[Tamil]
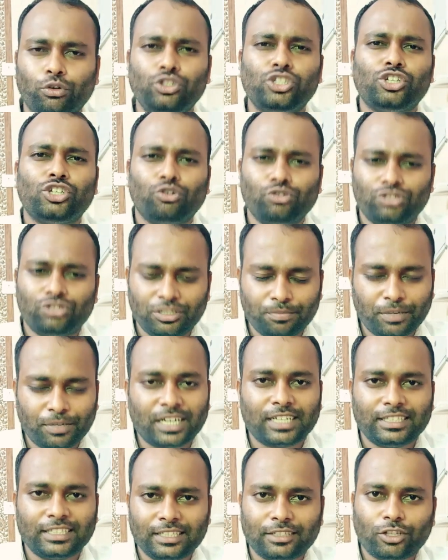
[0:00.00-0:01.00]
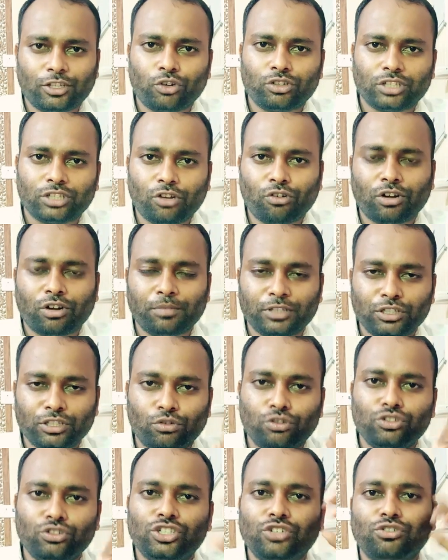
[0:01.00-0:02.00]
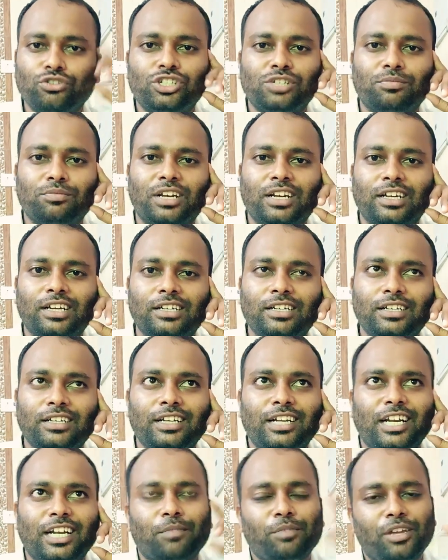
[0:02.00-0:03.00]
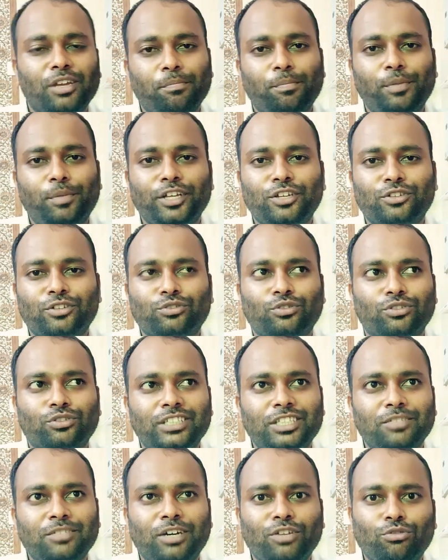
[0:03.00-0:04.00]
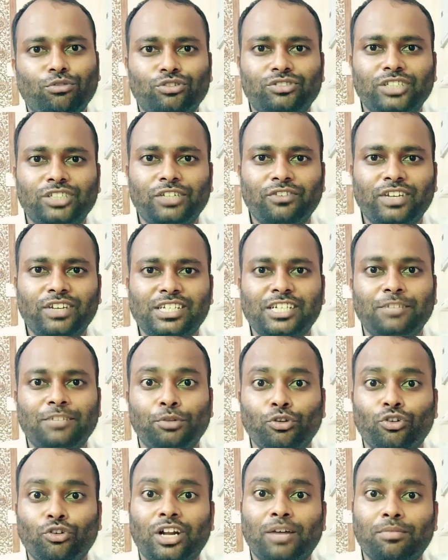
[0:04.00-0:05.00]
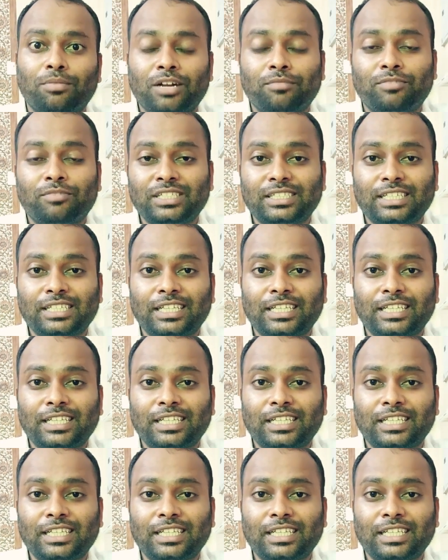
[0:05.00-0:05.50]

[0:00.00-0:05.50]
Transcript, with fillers: கொஞ்சம் யோசிச்சு பாருங்க இந்த தருணத்தில் அவங்கள பற்றி கொஞ்சம் யோசிச்சு பாருங்க நம்ம எப்படி இருந்தோம் இந்த மாதிரி ஒரு சுச்சுவேஷன் இப்படி ஒரு நபரை நம்ம